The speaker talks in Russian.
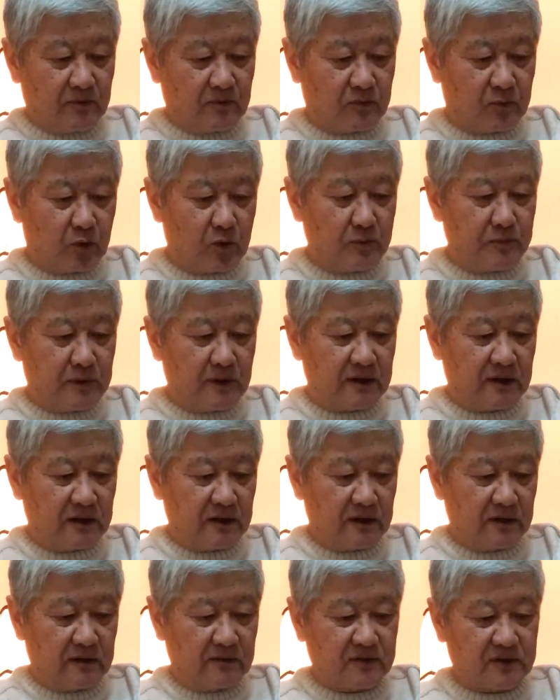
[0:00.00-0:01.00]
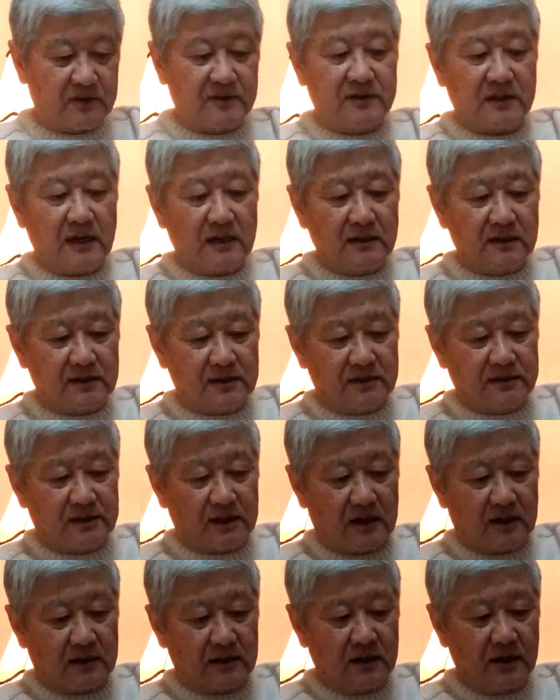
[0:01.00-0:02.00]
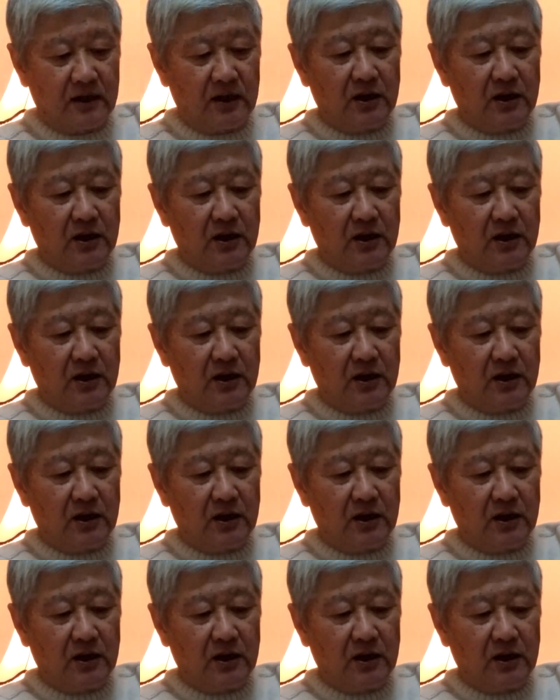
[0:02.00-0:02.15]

группах в социальных сетях.